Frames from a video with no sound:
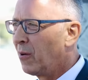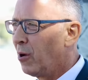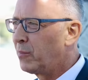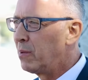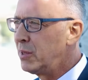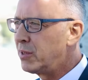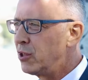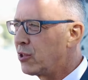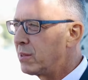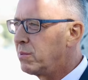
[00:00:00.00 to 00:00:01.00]

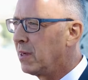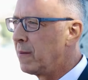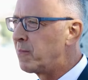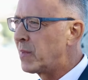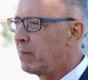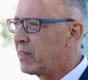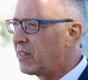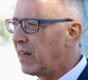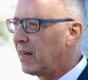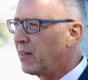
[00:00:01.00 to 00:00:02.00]
optimistisch, dass wir bis
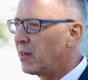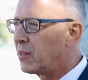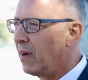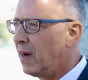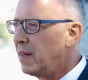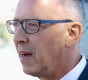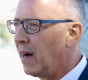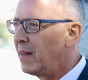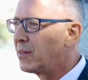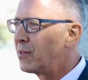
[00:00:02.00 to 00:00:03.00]
zur Landtagswahl
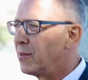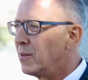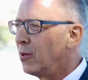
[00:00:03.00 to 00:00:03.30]
als